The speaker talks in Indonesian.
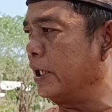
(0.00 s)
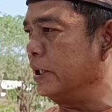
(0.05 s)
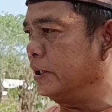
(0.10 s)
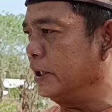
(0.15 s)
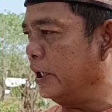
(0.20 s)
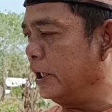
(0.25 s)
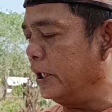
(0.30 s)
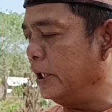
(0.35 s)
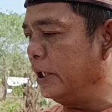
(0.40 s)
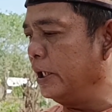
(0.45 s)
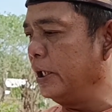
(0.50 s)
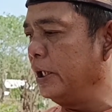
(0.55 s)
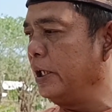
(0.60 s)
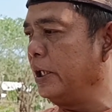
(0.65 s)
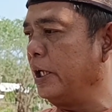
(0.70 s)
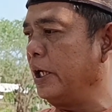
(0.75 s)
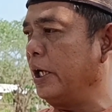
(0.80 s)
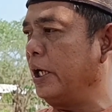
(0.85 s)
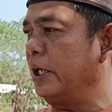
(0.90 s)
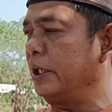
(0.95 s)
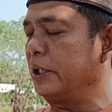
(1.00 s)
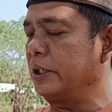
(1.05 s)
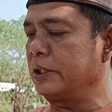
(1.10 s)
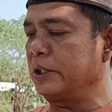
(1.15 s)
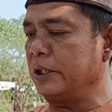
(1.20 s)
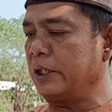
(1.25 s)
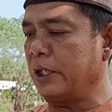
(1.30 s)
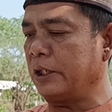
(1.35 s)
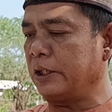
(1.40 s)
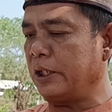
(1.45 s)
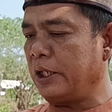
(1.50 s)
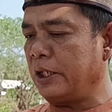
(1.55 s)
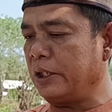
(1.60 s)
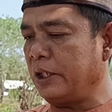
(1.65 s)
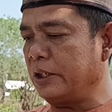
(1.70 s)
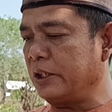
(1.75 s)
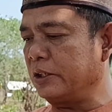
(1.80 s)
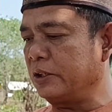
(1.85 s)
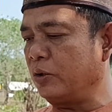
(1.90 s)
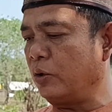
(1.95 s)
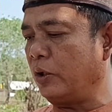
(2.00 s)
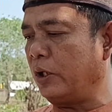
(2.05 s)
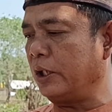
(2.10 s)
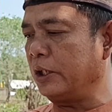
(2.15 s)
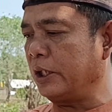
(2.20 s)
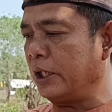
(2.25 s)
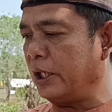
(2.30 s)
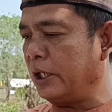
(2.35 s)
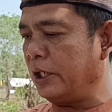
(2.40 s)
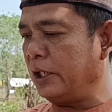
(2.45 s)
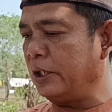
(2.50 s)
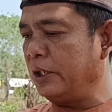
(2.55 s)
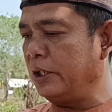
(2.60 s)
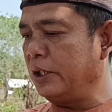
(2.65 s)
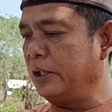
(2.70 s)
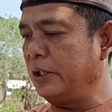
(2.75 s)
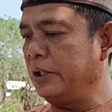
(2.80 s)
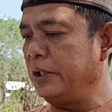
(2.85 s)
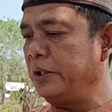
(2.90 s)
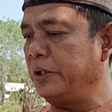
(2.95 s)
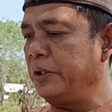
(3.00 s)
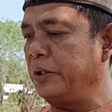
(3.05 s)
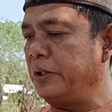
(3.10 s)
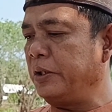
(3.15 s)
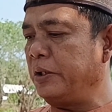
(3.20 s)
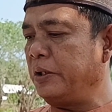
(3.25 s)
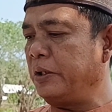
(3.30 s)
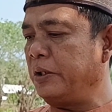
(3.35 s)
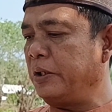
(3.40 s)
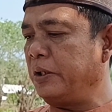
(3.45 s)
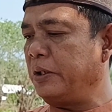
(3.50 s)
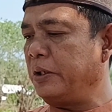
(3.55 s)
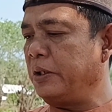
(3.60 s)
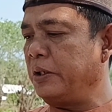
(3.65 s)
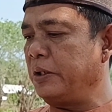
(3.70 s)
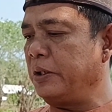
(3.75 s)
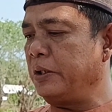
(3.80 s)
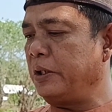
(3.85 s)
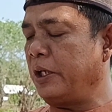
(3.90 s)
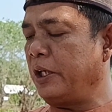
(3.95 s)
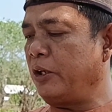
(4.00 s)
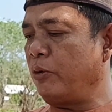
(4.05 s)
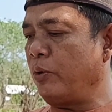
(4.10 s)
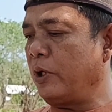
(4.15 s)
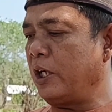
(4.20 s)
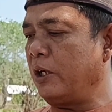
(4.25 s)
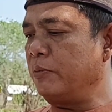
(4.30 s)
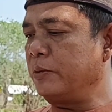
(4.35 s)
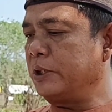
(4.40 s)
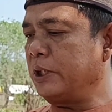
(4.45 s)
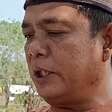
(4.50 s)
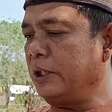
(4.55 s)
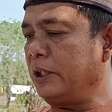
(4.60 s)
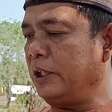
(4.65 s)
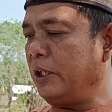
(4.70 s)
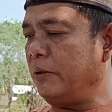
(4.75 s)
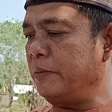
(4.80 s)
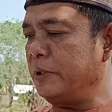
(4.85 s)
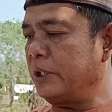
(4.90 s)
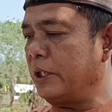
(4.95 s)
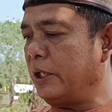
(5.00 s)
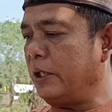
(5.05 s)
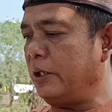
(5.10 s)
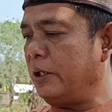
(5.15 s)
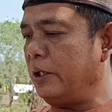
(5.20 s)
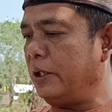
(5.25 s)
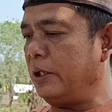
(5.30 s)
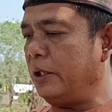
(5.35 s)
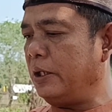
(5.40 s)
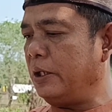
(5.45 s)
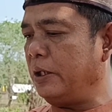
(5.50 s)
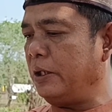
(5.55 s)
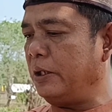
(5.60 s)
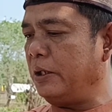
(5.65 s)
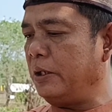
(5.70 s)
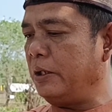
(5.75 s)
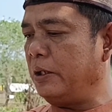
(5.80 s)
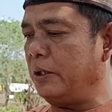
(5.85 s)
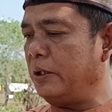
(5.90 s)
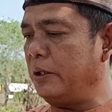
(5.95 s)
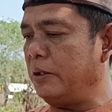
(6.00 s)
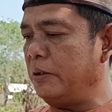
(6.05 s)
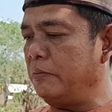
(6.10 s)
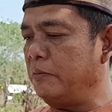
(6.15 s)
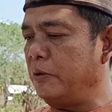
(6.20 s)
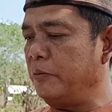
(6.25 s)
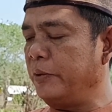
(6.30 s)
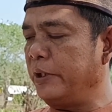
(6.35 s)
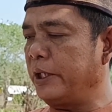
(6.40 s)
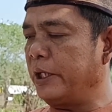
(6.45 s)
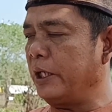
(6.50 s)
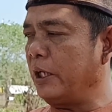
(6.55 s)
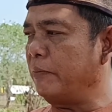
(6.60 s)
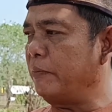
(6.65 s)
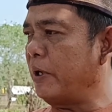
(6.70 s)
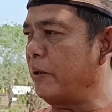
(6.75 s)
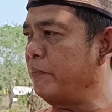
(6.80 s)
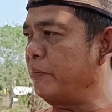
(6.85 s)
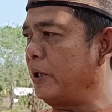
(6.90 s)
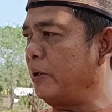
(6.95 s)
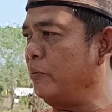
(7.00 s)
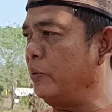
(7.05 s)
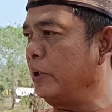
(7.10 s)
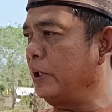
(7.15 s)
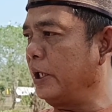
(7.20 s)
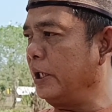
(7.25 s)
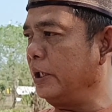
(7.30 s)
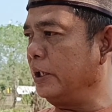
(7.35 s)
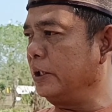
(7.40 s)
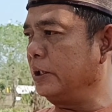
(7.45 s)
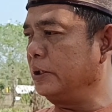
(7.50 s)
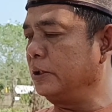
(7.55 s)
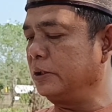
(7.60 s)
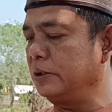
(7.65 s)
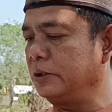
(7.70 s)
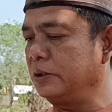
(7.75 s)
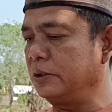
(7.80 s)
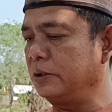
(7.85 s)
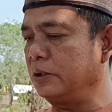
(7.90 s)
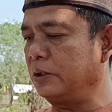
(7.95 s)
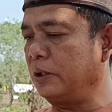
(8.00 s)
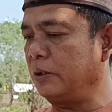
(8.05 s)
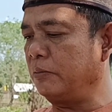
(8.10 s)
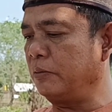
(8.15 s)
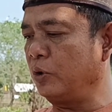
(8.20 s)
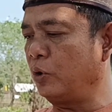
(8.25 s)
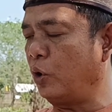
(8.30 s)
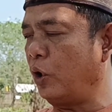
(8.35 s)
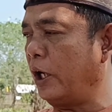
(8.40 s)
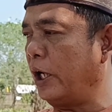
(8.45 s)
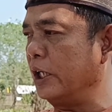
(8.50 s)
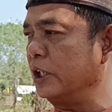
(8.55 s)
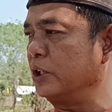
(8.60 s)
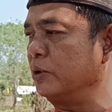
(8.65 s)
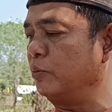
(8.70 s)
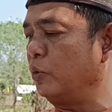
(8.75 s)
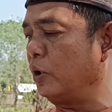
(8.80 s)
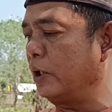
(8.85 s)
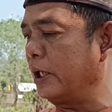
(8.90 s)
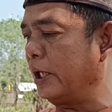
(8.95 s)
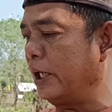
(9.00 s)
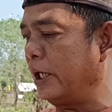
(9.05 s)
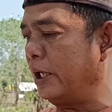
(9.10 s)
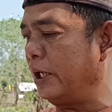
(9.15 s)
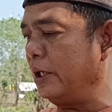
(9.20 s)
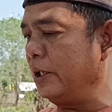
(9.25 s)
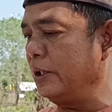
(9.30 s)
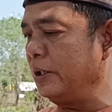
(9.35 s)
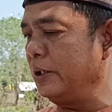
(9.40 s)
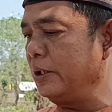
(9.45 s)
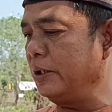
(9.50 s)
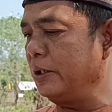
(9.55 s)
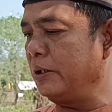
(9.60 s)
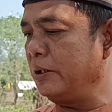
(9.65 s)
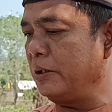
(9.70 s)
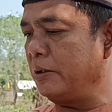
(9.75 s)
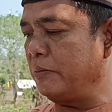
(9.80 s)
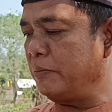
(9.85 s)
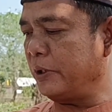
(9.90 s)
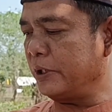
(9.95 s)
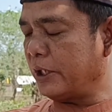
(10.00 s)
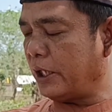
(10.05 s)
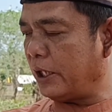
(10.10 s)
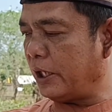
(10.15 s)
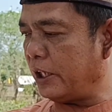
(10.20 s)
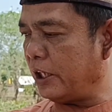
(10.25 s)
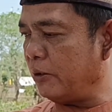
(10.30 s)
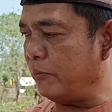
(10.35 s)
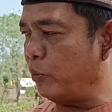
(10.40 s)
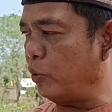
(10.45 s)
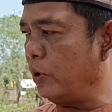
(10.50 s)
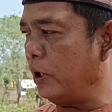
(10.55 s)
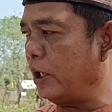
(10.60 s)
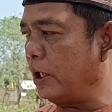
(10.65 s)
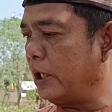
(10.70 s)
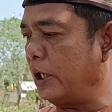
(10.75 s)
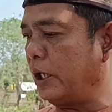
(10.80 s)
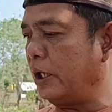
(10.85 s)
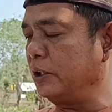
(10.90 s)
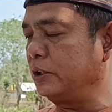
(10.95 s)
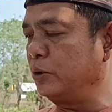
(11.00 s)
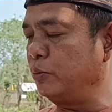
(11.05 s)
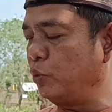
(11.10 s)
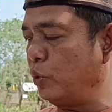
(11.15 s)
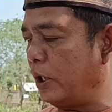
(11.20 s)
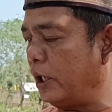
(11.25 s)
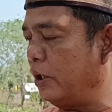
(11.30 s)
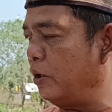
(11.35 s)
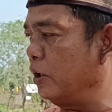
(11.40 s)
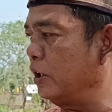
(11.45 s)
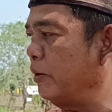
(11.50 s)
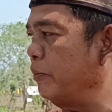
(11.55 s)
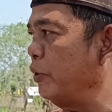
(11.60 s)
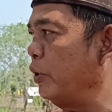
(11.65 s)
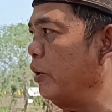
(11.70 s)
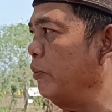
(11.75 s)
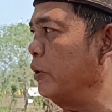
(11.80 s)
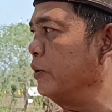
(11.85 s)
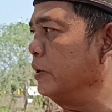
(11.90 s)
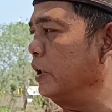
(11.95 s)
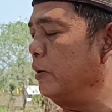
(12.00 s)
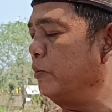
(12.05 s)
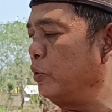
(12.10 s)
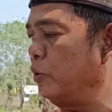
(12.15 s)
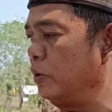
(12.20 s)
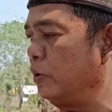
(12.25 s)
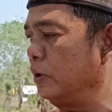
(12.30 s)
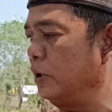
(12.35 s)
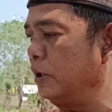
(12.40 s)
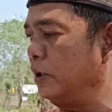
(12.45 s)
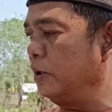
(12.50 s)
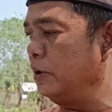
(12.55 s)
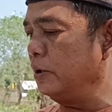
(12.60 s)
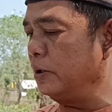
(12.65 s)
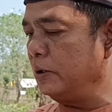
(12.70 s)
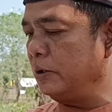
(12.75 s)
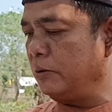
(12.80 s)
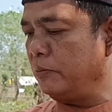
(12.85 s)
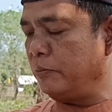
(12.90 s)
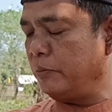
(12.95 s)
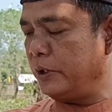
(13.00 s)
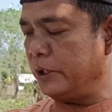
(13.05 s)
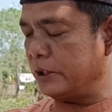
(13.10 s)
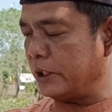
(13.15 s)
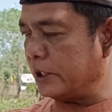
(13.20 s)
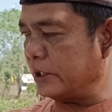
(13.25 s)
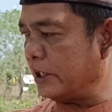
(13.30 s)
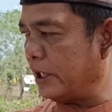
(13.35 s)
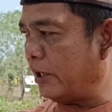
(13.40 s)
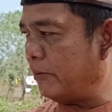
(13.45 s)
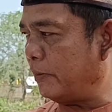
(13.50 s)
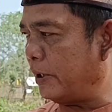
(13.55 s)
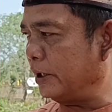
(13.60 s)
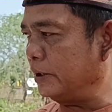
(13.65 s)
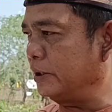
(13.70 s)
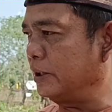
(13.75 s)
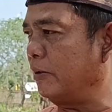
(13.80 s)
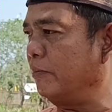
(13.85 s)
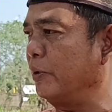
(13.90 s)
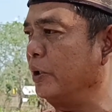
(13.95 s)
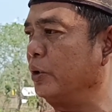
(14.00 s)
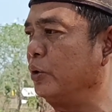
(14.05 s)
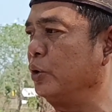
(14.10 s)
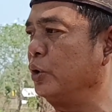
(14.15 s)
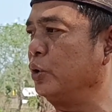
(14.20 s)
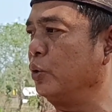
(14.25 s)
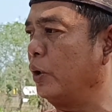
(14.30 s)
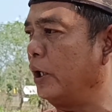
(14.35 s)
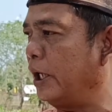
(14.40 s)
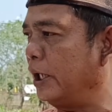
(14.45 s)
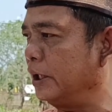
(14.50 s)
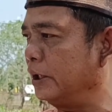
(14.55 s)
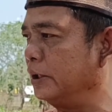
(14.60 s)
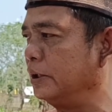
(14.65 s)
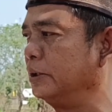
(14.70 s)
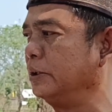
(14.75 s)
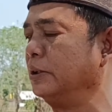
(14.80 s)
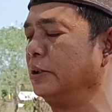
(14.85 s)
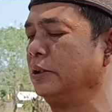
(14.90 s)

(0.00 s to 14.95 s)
terima kasih atas kedatangan atas doanya dari keluarga besar tidak bisa memberikan apa-apa mungkin doa semoga perjalanan pulang semua anggota PWI Provinsi Lampung bisa selamat sampai tujuan